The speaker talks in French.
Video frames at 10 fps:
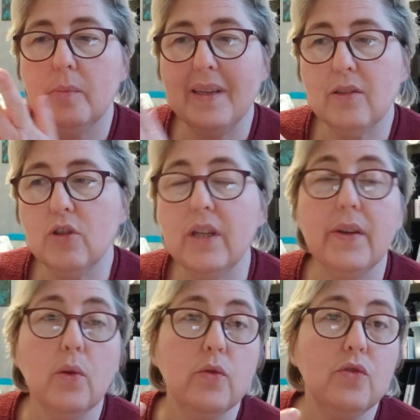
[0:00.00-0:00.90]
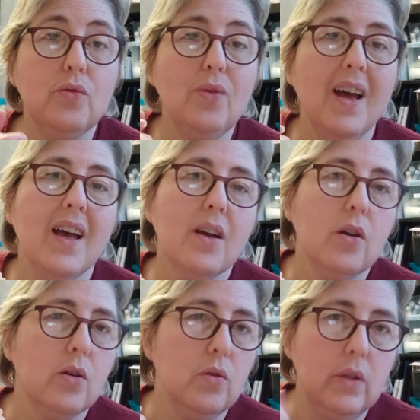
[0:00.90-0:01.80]
parce que j'avais reçu un
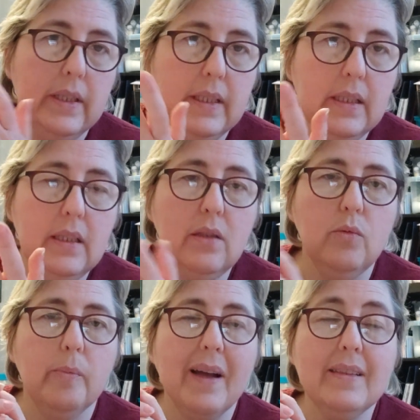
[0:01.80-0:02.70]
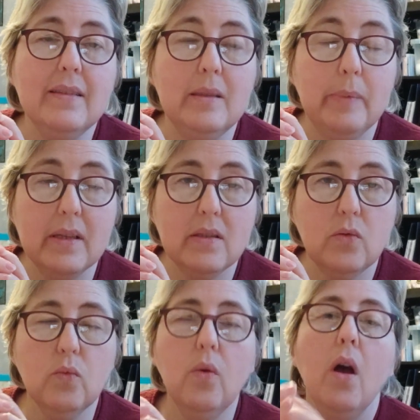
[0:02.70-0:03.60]
colis, une
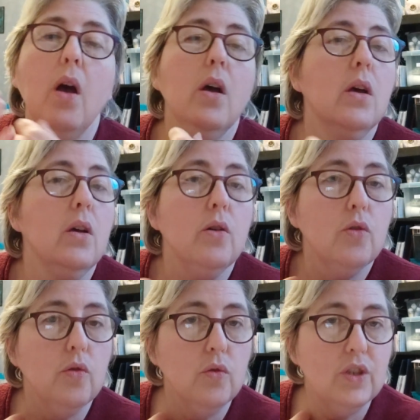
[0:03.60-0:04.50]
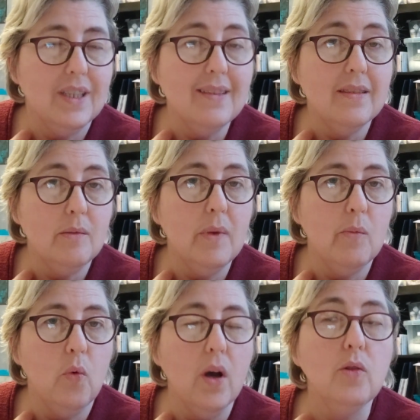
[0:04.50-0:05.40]
participation que j'estimais
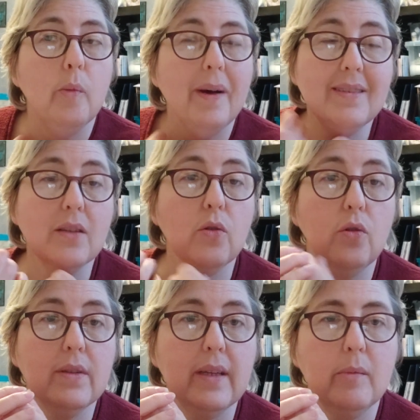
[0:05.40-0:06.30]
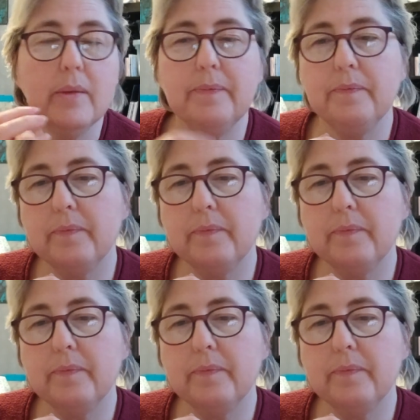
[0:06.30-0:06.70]
moi ne pas être dans le thème.